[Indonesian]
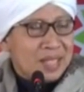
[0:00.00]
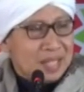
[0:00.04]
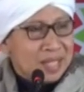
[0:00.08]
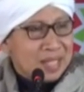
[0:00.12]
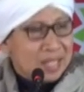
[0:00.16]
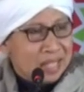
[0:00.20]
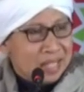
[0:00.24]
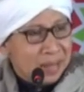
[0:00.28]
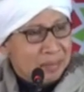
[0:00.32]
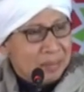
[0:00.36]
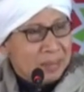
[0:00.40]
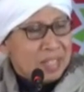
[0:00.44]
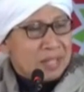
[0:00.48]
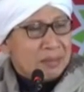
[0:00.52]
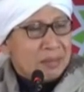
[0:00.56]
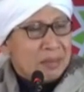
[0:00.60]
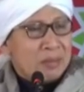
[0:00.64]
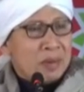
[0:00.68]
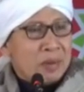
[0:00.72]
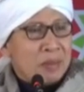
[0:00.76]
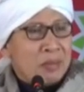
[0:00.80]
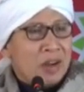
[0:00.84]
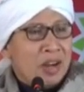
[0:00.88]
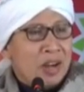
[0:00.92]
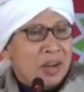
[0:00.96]
Sama-sama
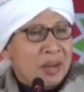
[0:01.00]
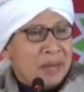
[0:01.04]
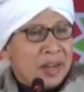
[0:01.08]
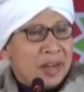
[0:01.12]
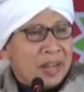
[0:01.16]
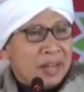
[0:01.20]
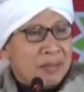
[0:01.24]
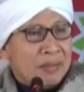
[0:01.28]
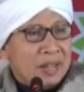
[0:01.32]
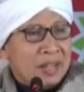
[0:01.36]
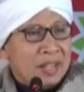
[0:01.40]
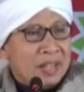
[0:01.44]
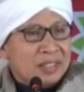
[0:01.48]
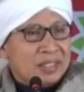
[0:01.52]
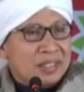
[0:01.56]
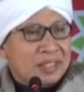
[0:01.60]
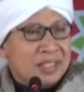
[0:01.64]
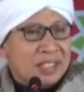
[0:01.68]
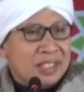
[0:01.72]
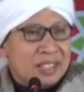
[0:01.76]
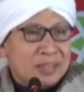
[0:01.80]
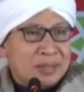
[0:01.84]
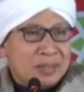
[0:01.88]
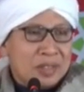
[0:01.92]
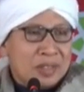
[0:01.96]
berbohong mereka
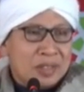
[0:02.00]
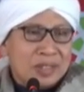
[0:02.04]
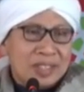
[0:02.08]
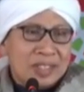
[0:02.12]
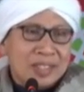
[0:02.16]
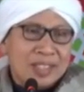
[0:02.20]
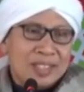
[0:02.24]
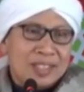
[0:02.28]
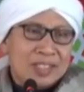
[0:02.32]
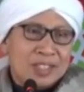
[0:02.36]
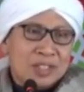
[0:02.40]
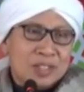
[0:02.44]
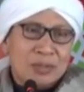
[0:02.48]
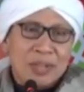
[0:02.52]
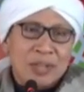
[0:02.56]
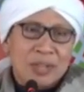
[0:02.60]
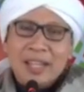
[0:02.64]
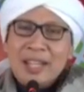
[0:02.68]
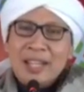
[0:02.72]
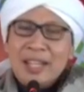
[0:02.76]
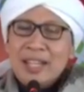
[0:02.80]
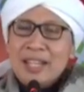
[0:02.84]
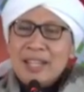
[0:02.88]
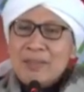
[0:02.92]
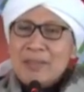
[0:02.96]
mengerti sebetulnya. Cuman
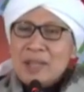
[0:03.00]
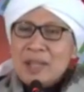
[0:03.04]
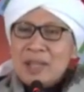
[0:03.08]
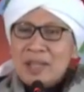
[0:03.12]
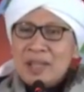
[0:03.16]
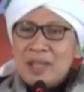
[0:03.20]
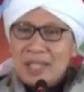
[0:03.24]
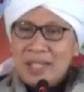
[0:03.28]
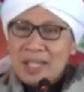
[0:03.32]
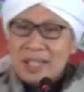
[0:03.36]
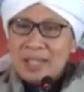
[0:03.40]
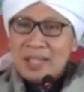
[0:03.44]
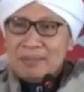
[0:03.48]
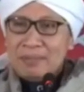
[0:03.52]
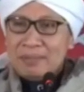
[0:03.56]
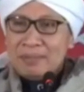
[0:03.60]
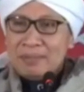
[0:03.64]
ya ini kepentingan.